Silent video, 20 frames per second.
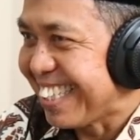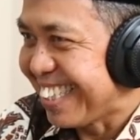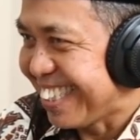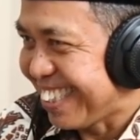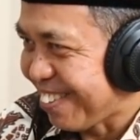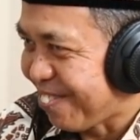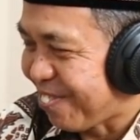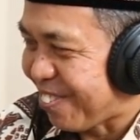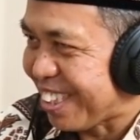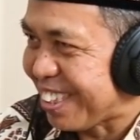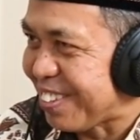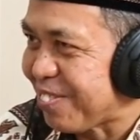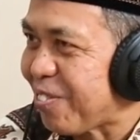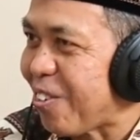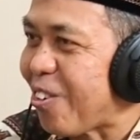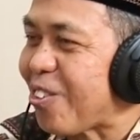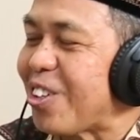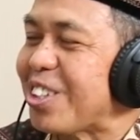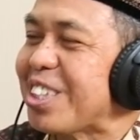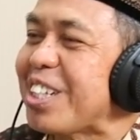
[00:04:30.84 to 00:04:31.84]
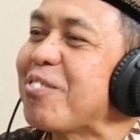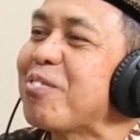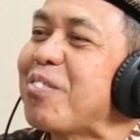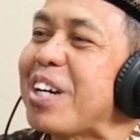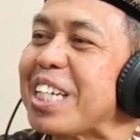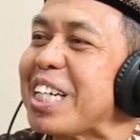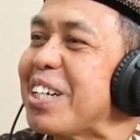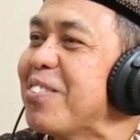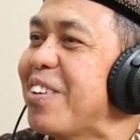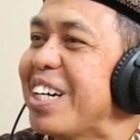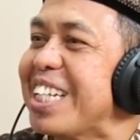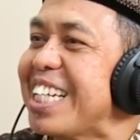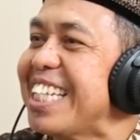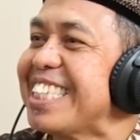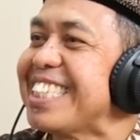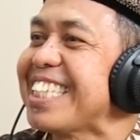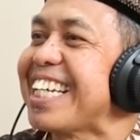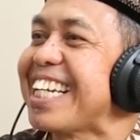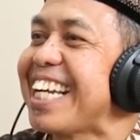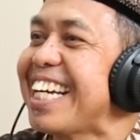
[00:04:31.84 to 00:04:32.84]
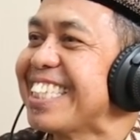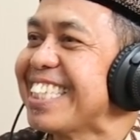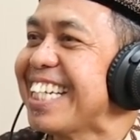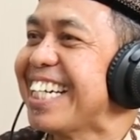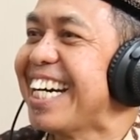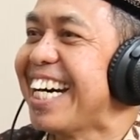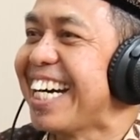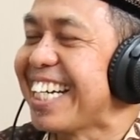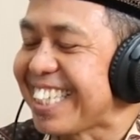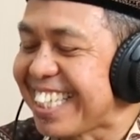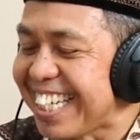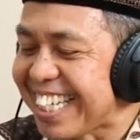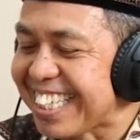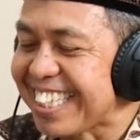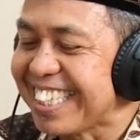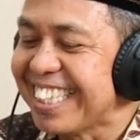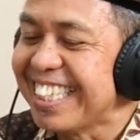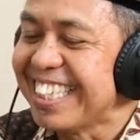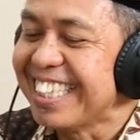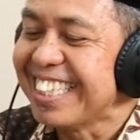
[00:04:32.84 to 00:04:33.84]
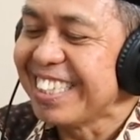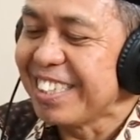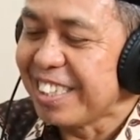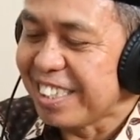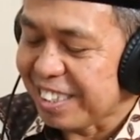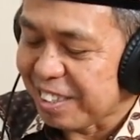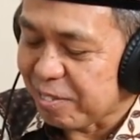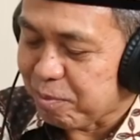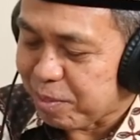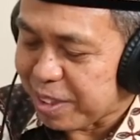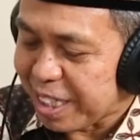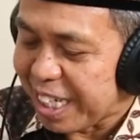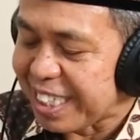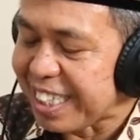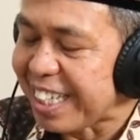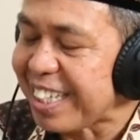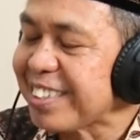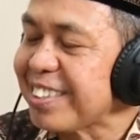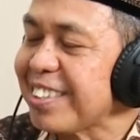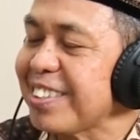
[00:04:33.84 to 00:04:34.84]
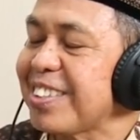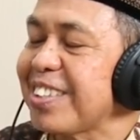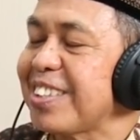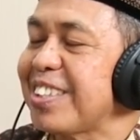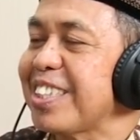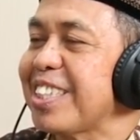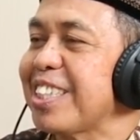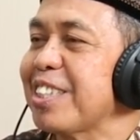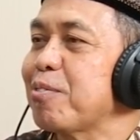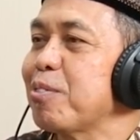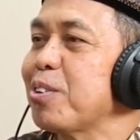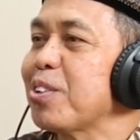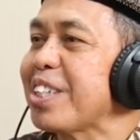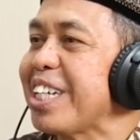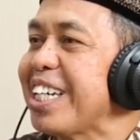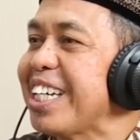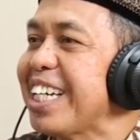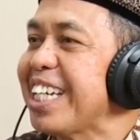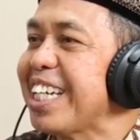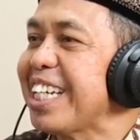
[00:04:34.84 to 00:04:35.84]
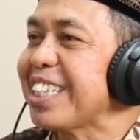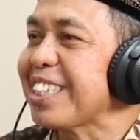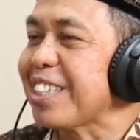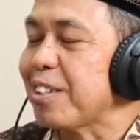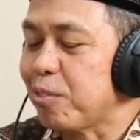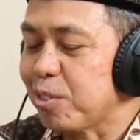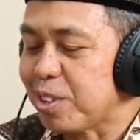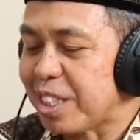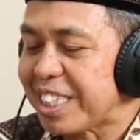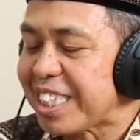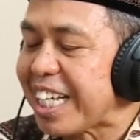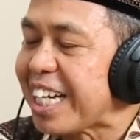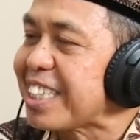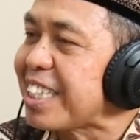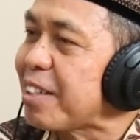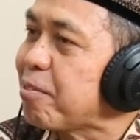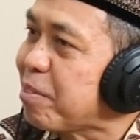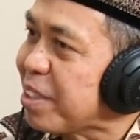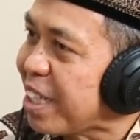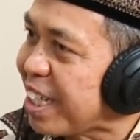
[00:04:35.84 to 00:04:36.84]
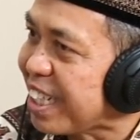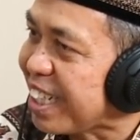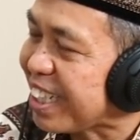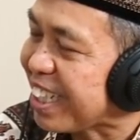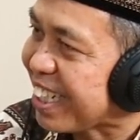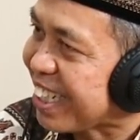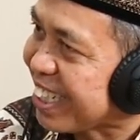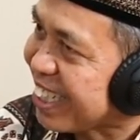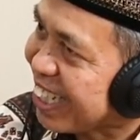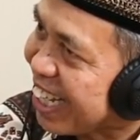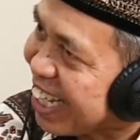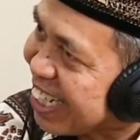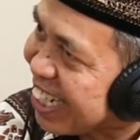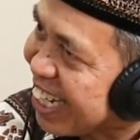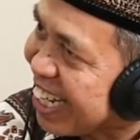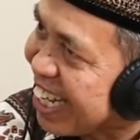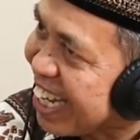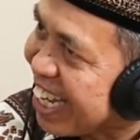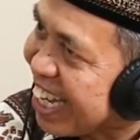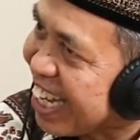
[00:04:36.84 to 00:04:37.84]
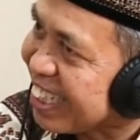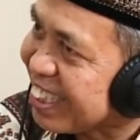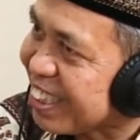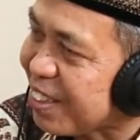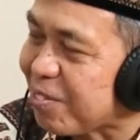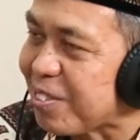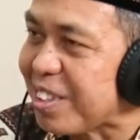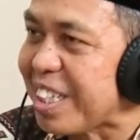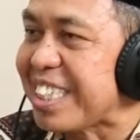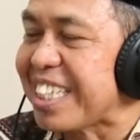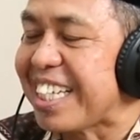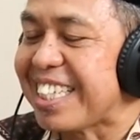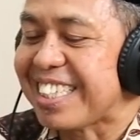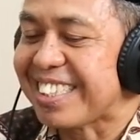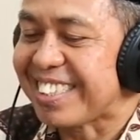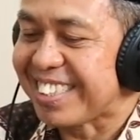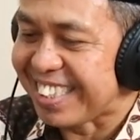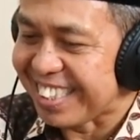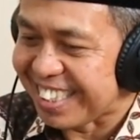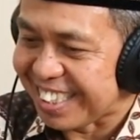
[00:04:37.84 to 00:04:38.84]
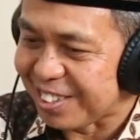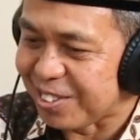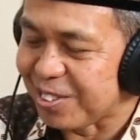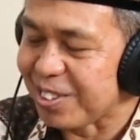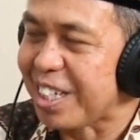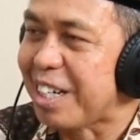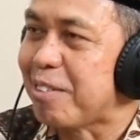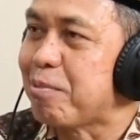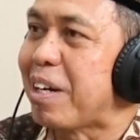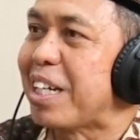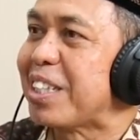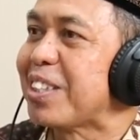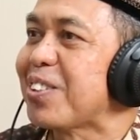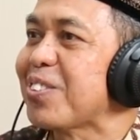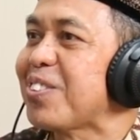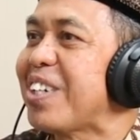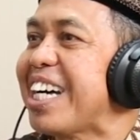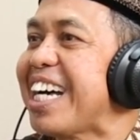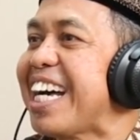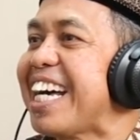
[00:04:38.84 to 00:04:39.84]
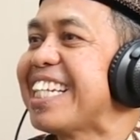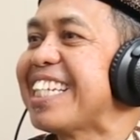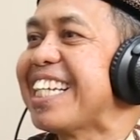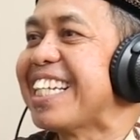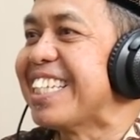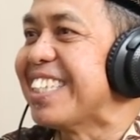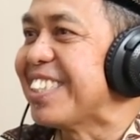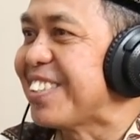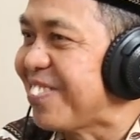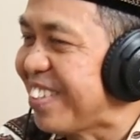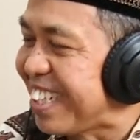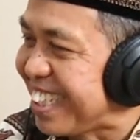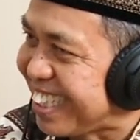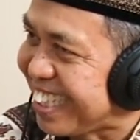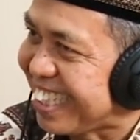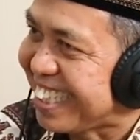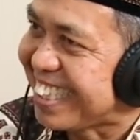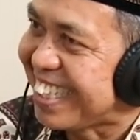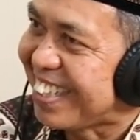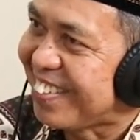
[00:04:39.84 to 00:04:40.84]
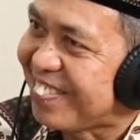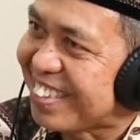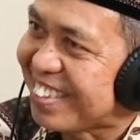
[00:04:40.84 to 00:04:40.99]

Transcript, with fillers: ya, seperti pokoknya bagaimana caranya agar Eh, biaya sesedikit mungkin, kemudian yeah. ada biaya keringanan, kemudian ada sedikit juga bantuan dan yeah. sebagainya